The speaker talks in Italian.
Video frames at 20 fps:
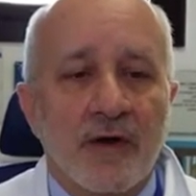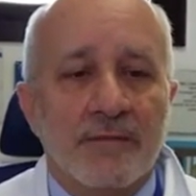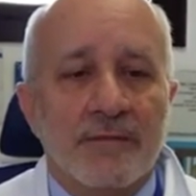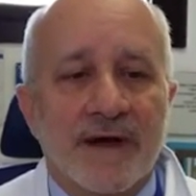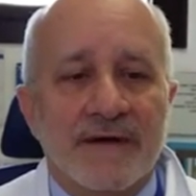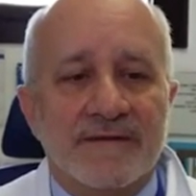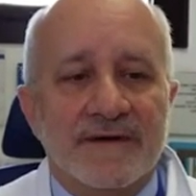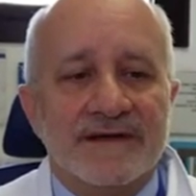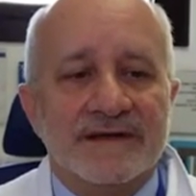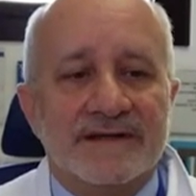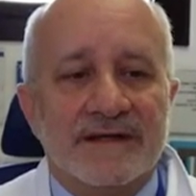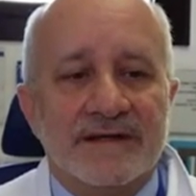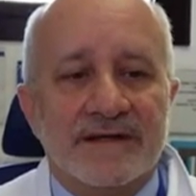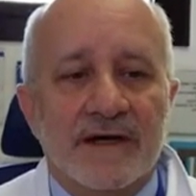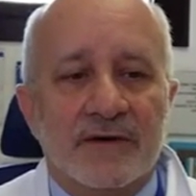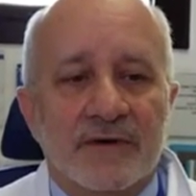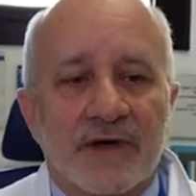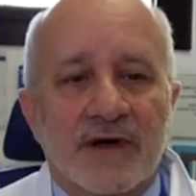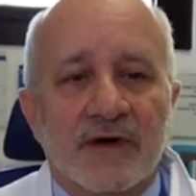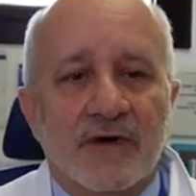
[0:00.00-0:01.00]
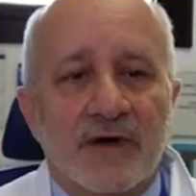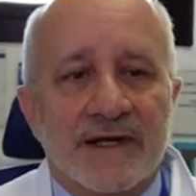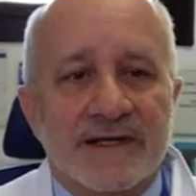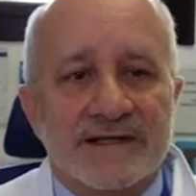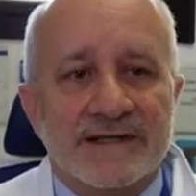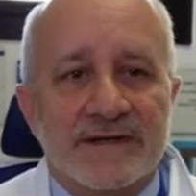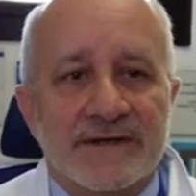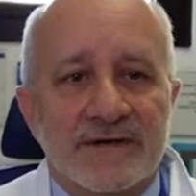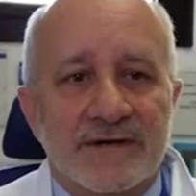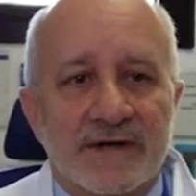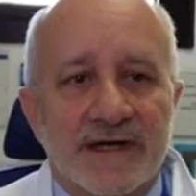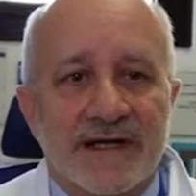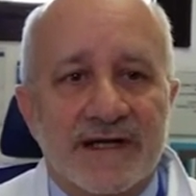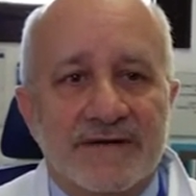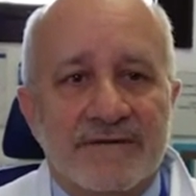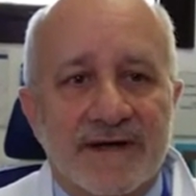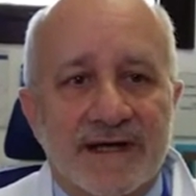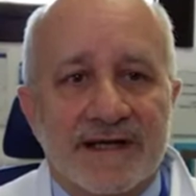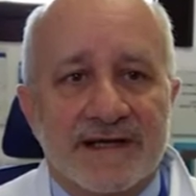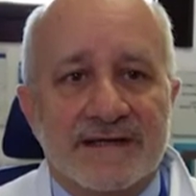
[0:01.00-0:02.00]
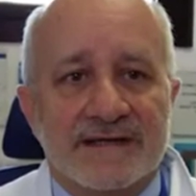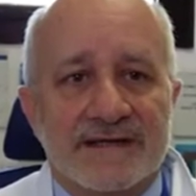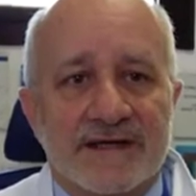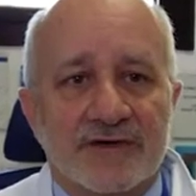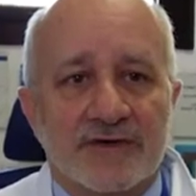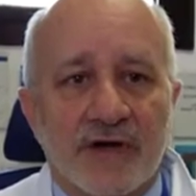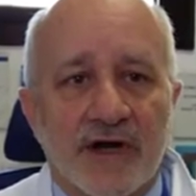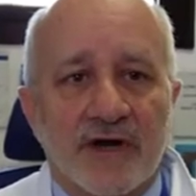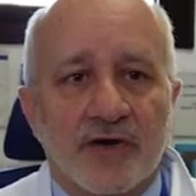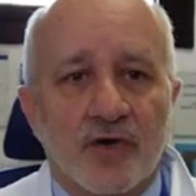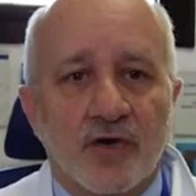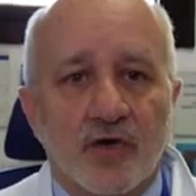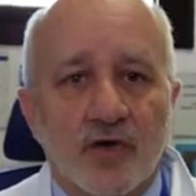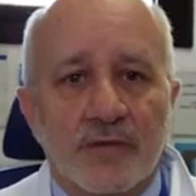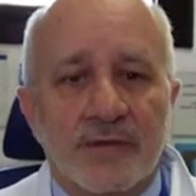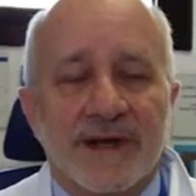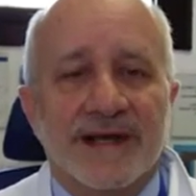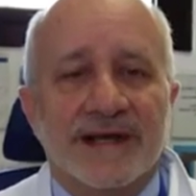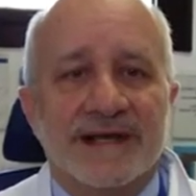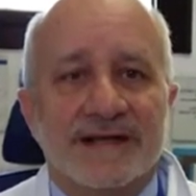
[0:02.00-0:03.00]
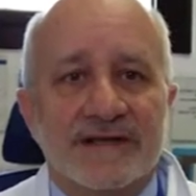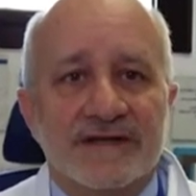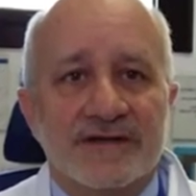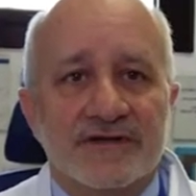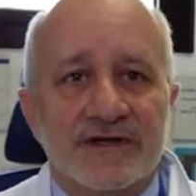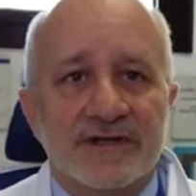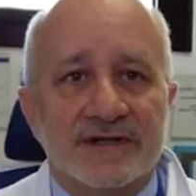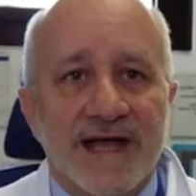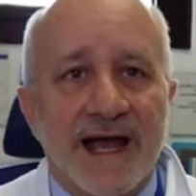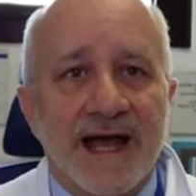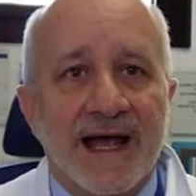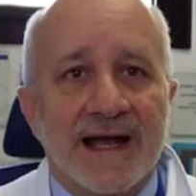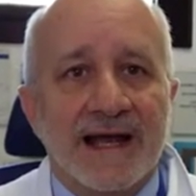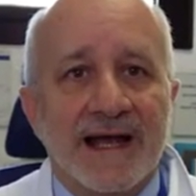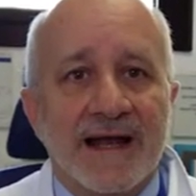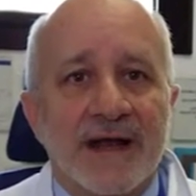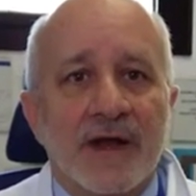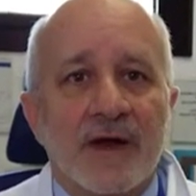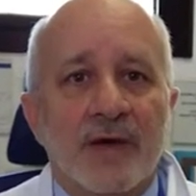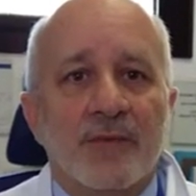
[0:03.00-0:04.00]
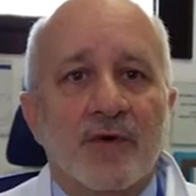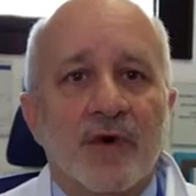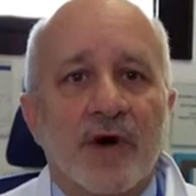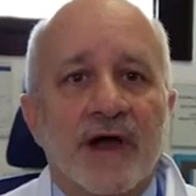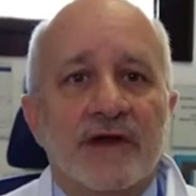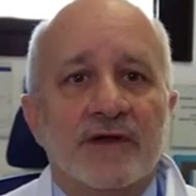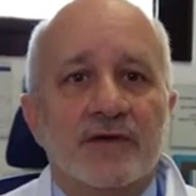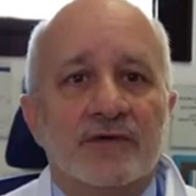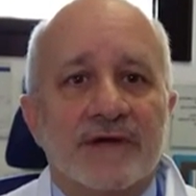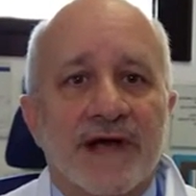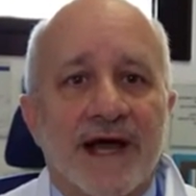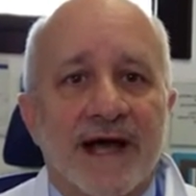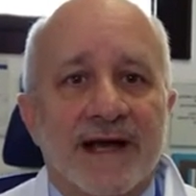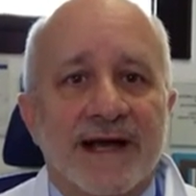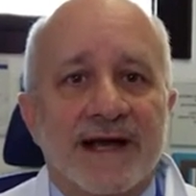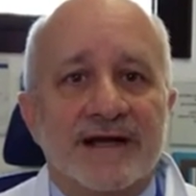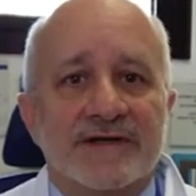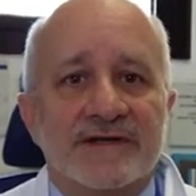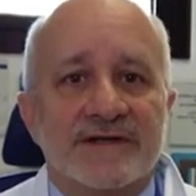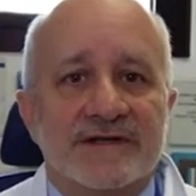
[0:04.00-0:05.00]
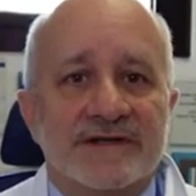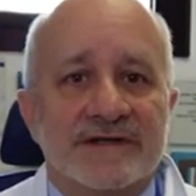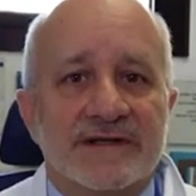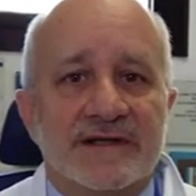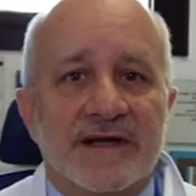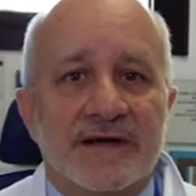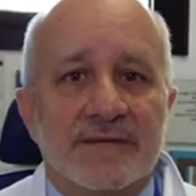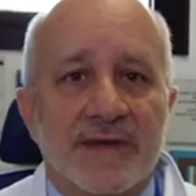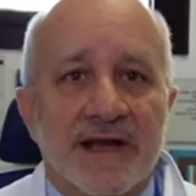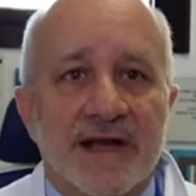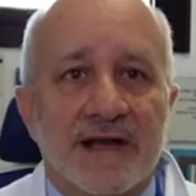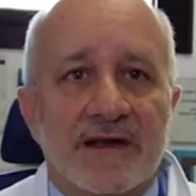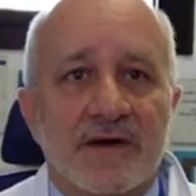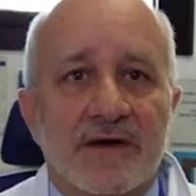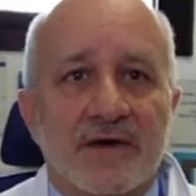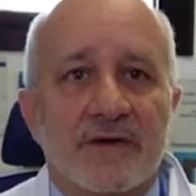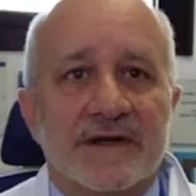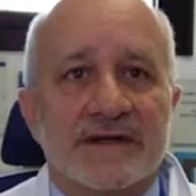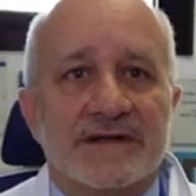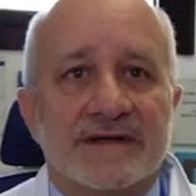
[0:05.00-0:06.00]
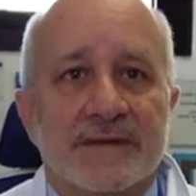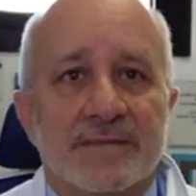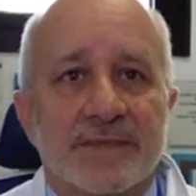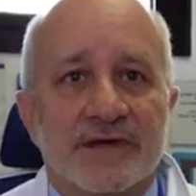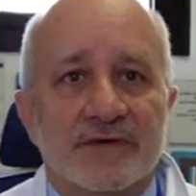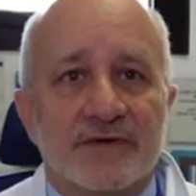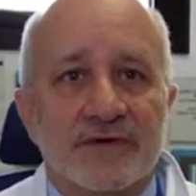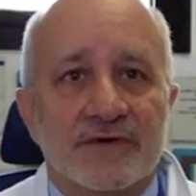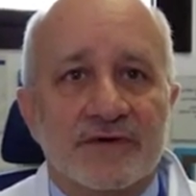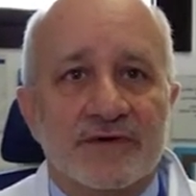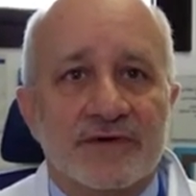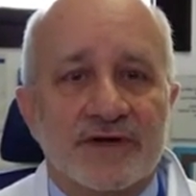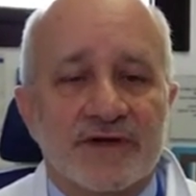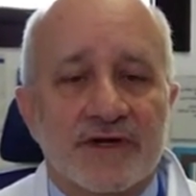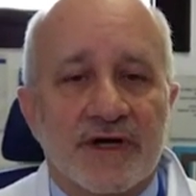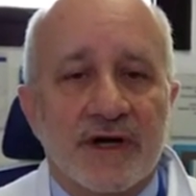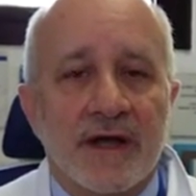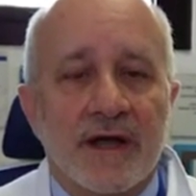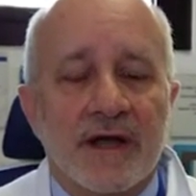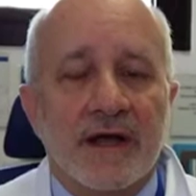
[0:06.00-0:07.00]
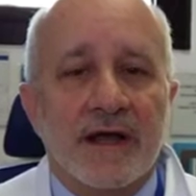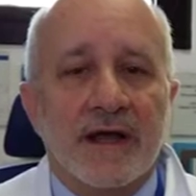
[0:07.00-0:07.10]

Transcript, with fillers: ma viste da un'angolazione diversa, cioè come il digitale può aiutare a gestire meglio queste patologie.